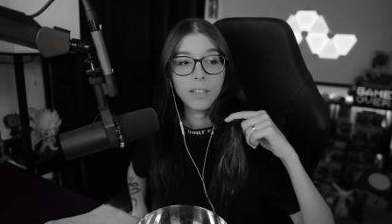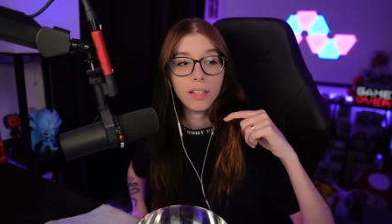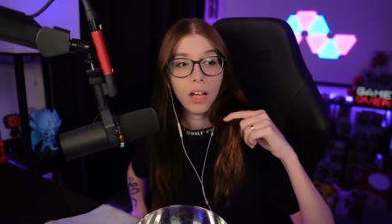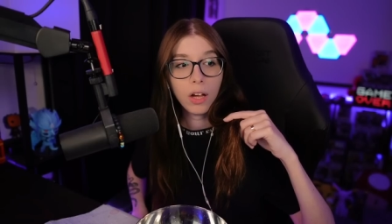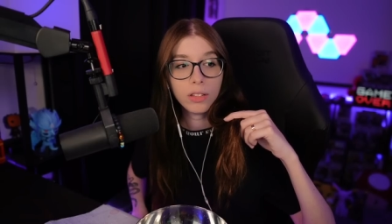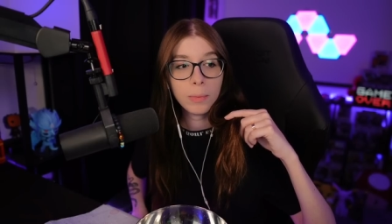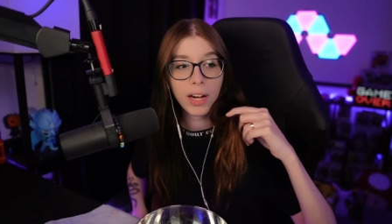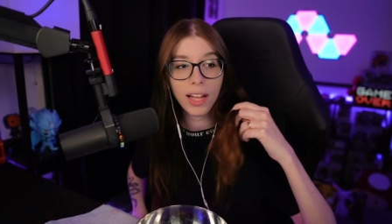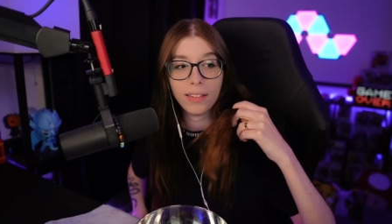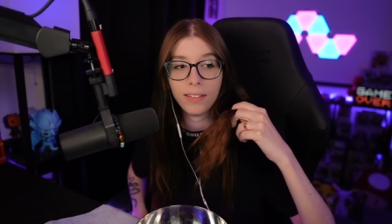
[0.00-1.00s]
Ottimo,
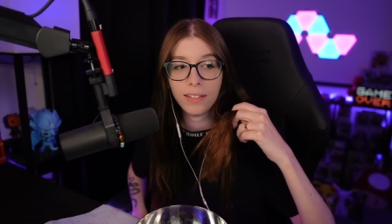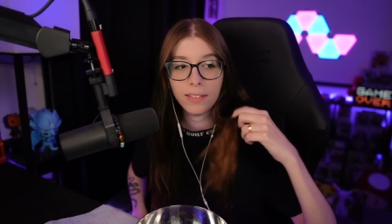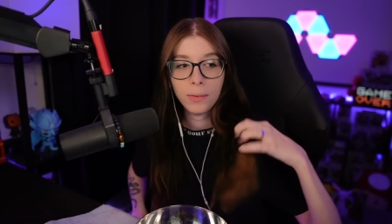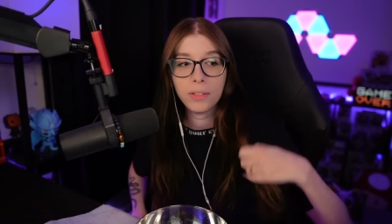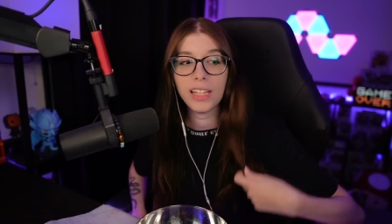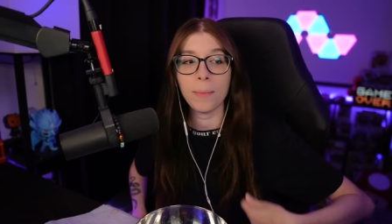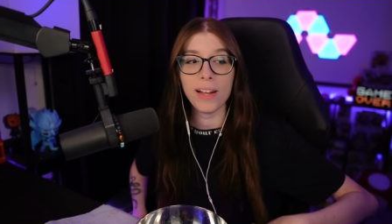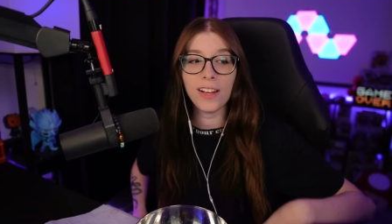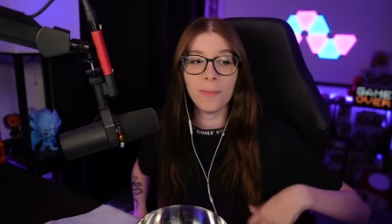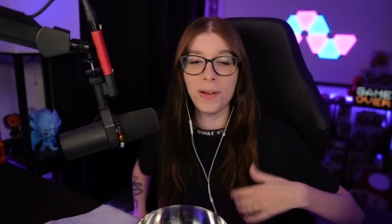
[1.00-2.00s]
ragazzi. Tutti i
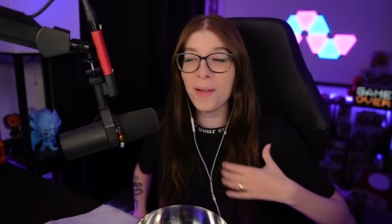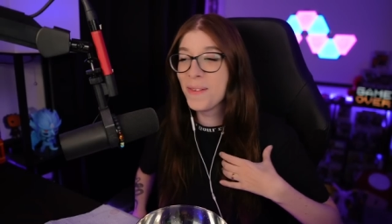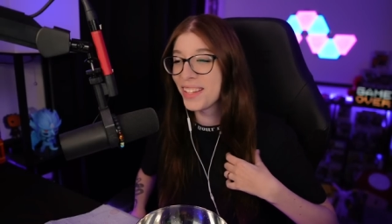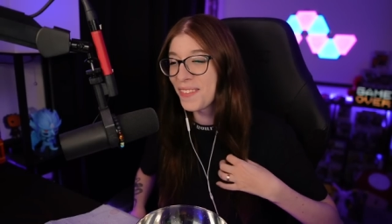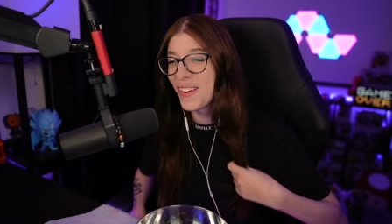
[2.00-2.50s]
capelli completamente...